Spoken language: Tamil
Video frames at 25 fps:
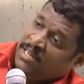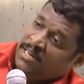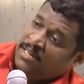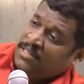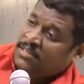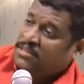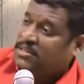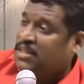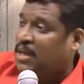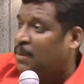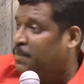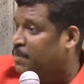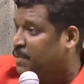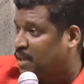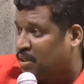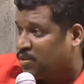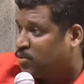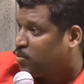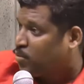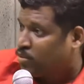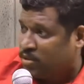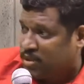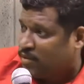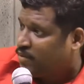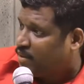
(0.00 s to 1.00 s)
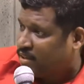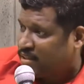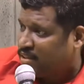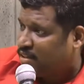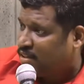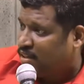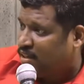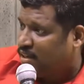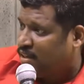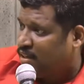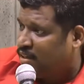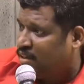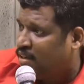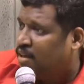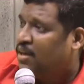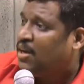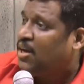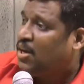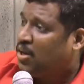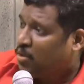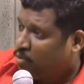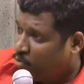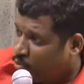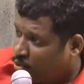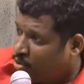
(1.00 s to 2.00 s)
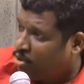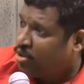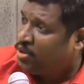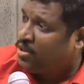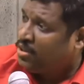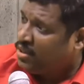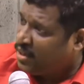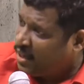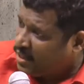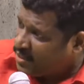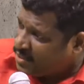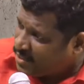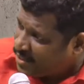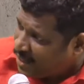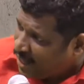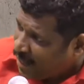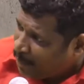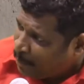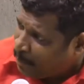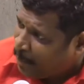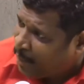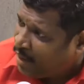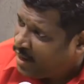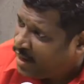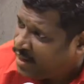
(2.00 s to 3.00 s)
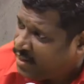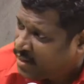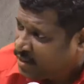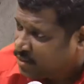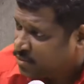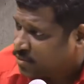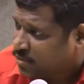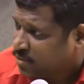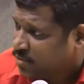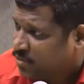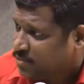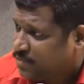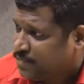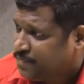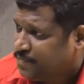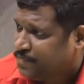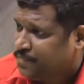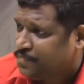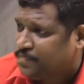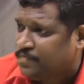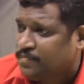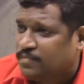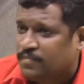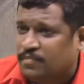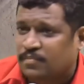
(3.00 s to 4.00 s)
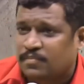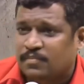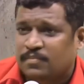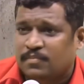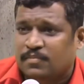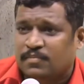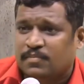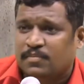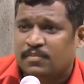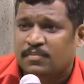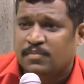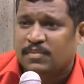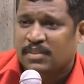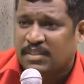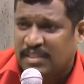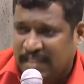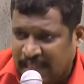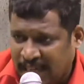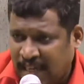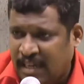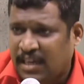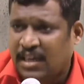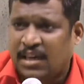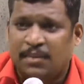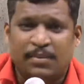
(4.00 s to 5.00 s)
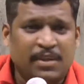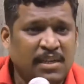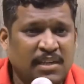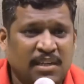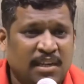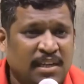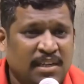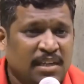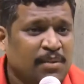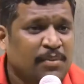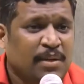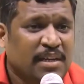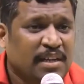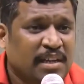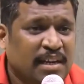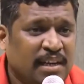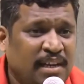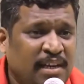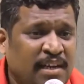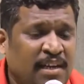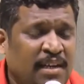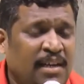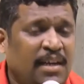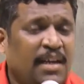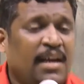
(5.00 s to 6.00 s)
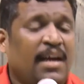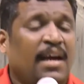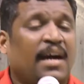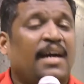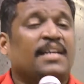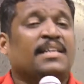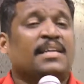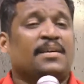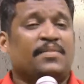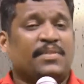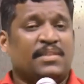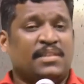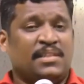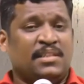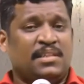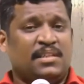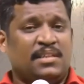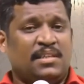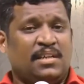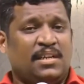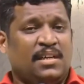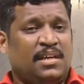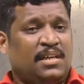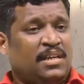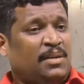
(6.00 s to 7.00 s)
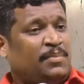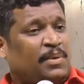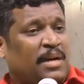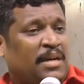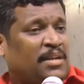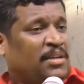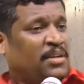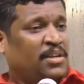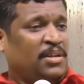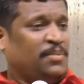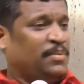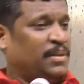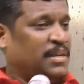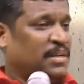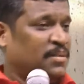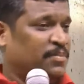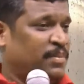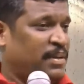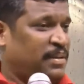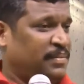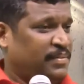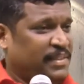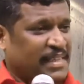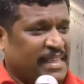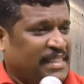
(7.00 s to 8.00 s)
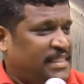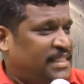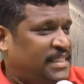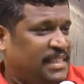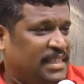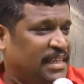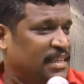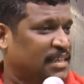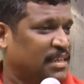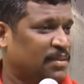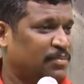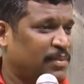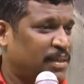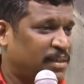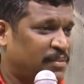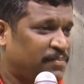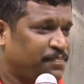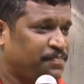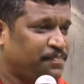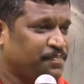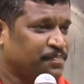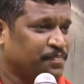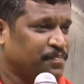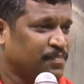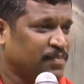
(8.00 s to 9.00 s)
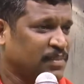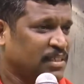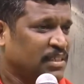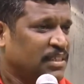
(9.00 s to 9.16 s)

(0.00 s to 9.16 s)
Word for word: மத்தியானம் சாப்பிட்டா தூக்கம் வருதுன்னா ஒழுங்காக சாப்பிட்லன்னு அர்த்தம் ஏன் அப்படின்னா இங்கே பாருங்கள் அதாவது நம்ம ஆரோக்கியமாக இருக்கோமா எனர்ஜிட்டிக்காக இருக்கிறோமா